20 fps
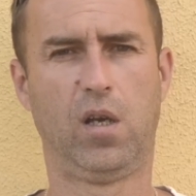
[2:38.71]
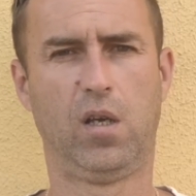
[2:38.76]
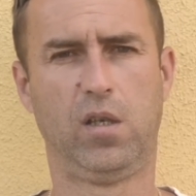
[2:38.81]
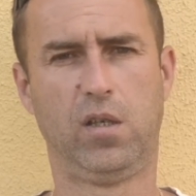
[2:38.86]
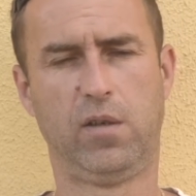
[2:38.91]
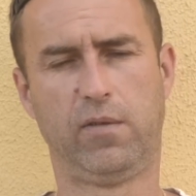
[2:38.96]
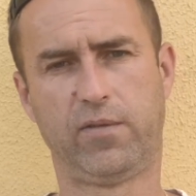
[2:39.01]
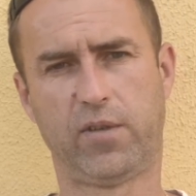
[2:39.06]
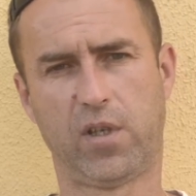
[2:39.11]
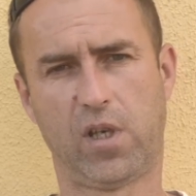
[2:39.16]

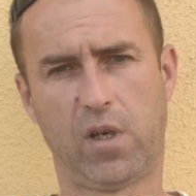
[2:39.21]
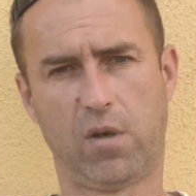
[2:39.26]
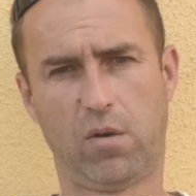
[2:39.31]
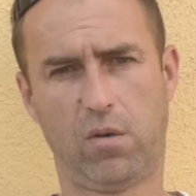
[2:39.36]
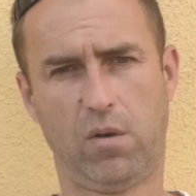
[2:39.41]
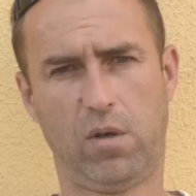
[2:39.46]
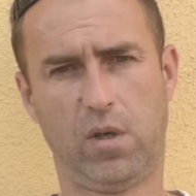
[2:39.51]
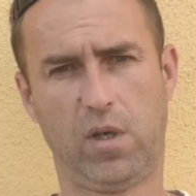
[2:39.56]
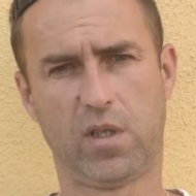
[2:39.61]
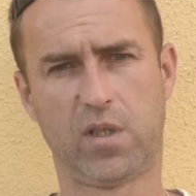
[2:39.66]
И
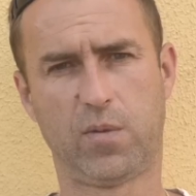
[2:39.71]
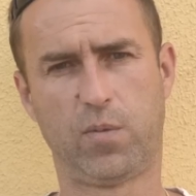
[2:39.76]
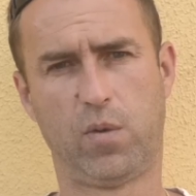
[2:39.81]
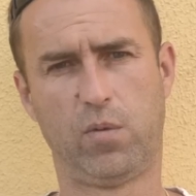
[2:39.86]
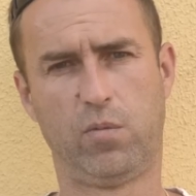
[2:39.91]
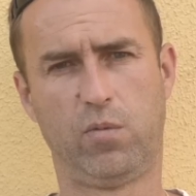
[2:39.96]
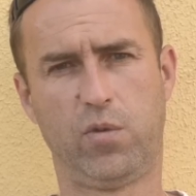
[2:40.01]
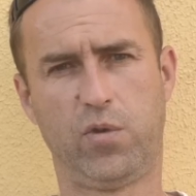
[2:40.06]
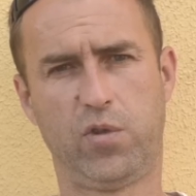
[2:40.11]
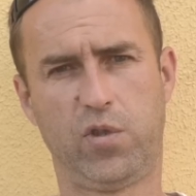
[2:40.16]
второе, с
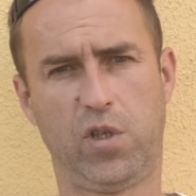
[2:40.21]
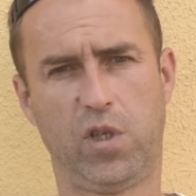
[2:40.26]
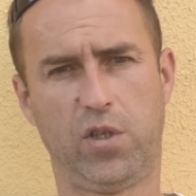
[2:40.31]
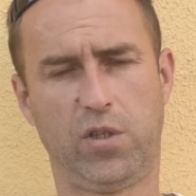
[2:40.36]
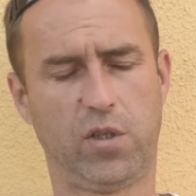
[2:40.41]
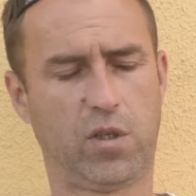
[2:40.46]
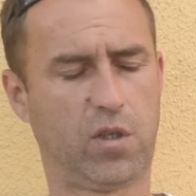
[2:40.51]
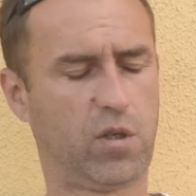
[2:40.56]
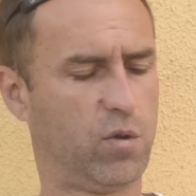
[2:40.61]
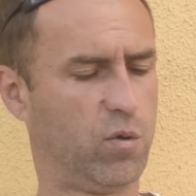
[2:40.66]
помощью
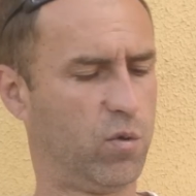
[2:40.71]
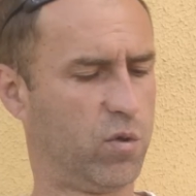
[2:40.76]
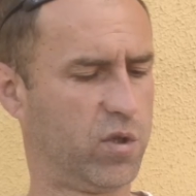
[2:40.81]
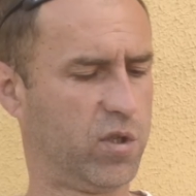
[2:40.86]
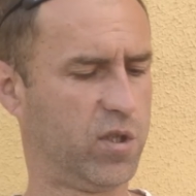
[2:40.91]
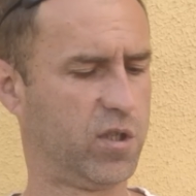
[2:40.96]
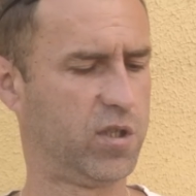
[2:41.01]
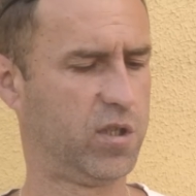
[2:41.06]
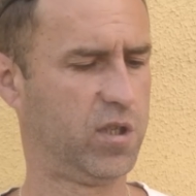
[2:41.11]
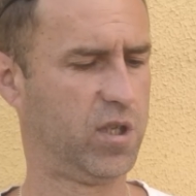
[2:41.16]
этих
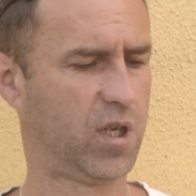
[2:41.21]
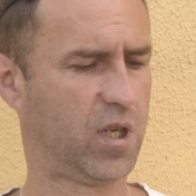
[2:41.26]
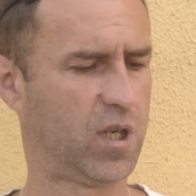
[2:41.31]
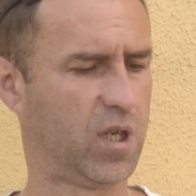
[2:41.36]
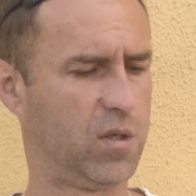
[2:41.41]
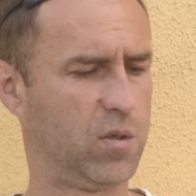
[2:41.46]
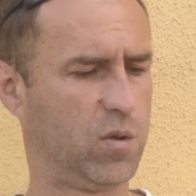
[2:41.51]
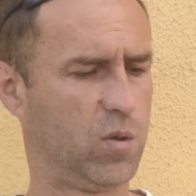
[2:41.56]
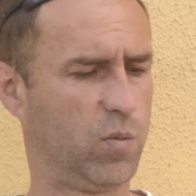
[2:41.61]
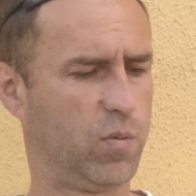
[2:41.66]
ножниц я
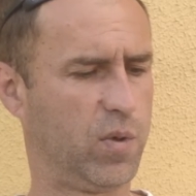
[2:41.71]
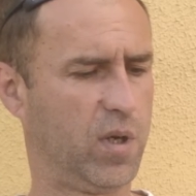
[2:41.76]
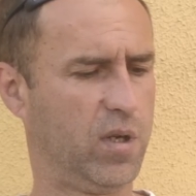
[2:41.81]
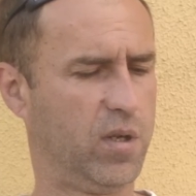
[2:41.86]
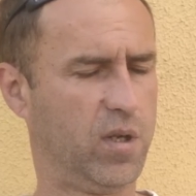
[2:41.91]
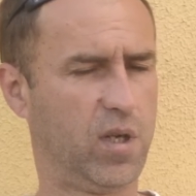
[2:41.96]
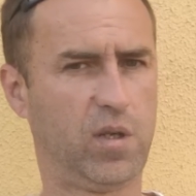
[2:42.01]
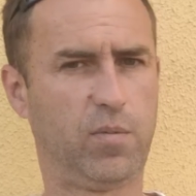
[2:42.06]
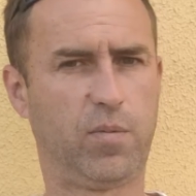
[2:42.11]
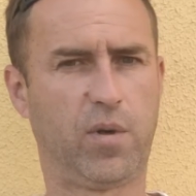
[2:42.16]
хочу
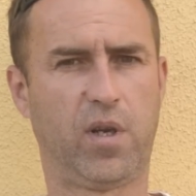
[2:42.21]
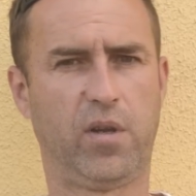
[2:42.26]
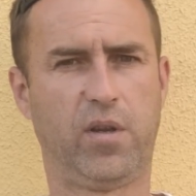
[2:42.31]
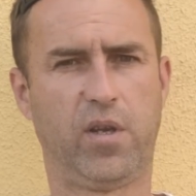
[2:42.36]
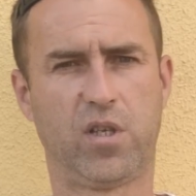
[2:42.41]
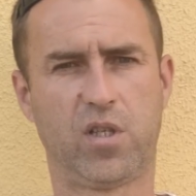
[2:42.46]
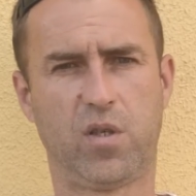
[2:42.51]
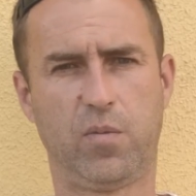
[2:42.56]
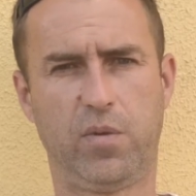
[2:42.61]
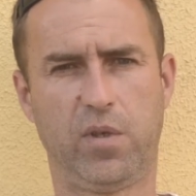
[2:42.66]
поднять
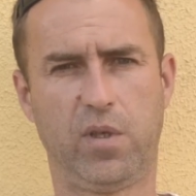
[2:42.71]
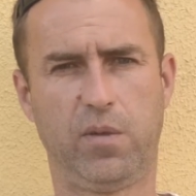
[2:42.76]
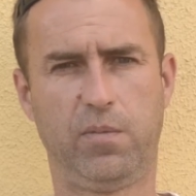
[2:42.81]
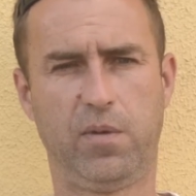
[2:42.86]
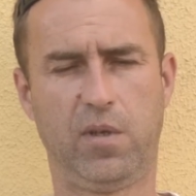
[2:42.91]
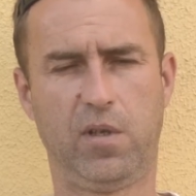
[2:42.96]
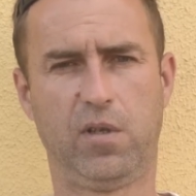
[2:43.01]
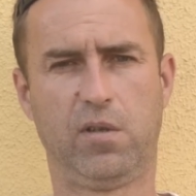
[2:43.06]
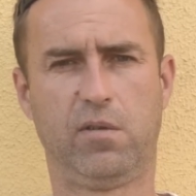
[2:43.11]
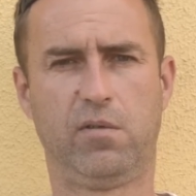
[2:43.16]
продажи
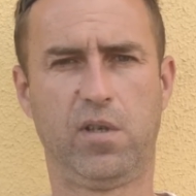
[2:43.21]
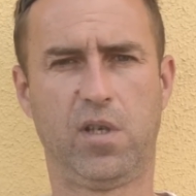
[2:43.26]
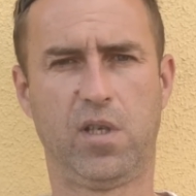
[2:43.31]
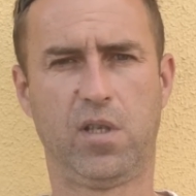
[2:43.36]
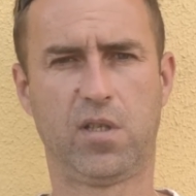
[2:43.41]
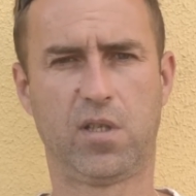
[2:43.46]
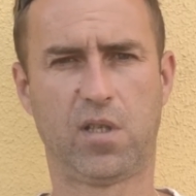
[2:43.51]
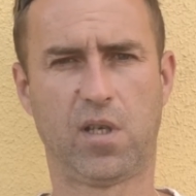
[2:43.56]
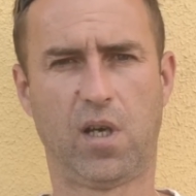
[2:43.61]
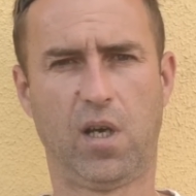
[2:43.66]
перепелиного
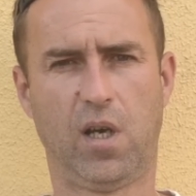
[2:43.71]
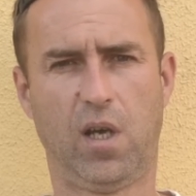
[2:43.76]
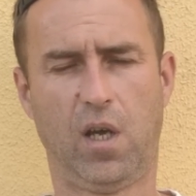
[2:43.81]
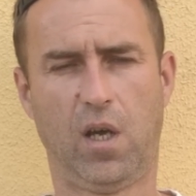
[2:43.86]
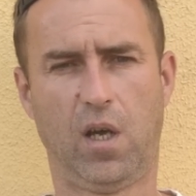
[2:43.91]
яйца.